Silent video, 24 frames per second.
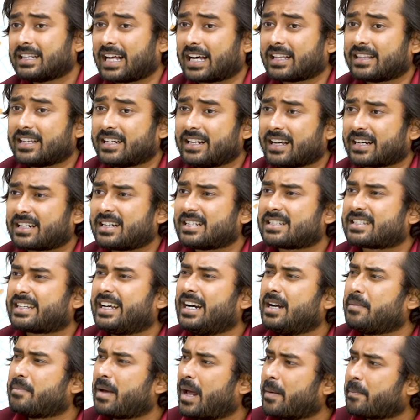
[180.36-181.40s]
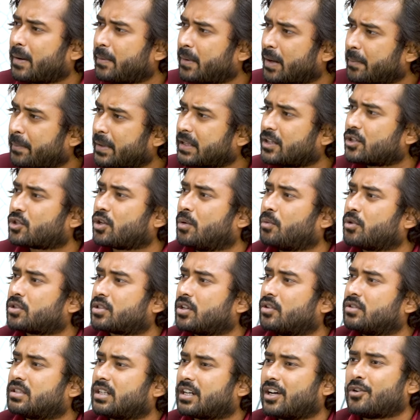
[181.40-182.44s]
তাদের একটা স্কিল ম্যান পাওয়ার পেতে
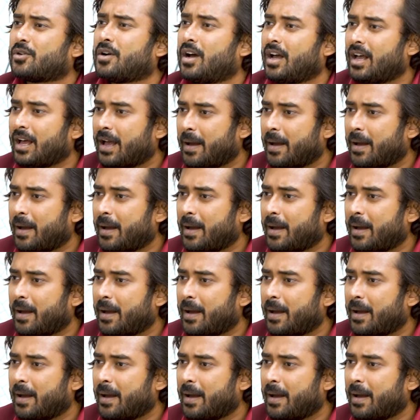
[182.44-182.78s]
সমস্যা হচ্ছে কারণ